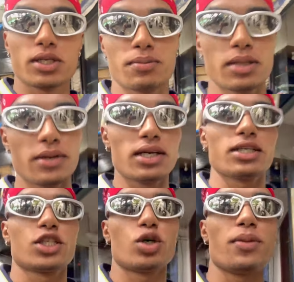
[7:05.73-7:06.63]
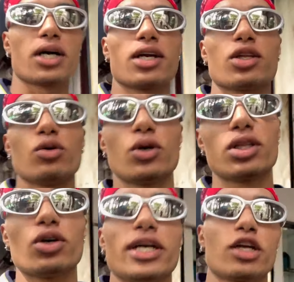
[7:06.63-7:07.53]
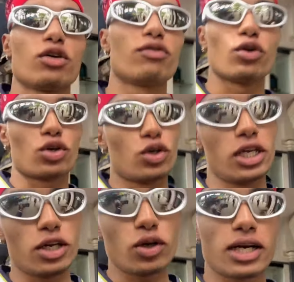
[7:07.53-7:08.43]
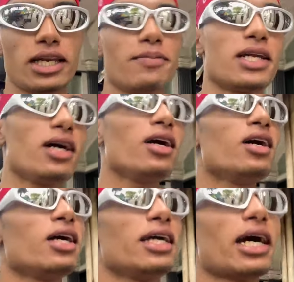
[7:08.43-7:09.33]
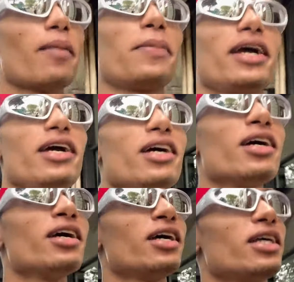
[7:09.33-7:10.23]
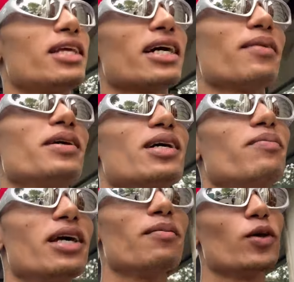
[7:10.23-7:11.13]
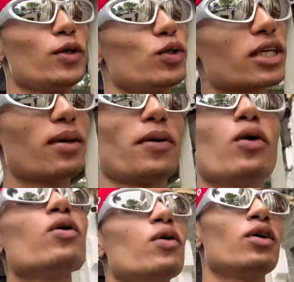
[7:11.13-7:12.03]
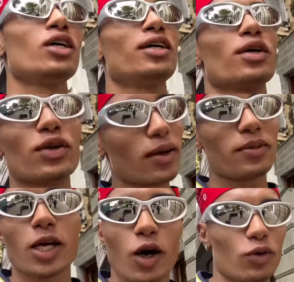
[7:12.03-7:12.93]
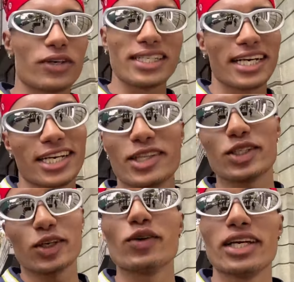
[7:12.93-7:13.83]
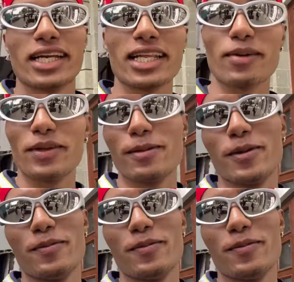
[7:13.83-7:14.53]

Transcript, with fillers: सबसे पहले किसी को पकड़ता हूँ बोलता हूँ एक दो फ़ोटो ले लो खाली मेरा यहाँ पे ताकि मैं थमनेल में यूज़ कर पाऊँ क्योंकि अपने का आउटफिट दिखाना तो ज़रूरी है ना थमनेल में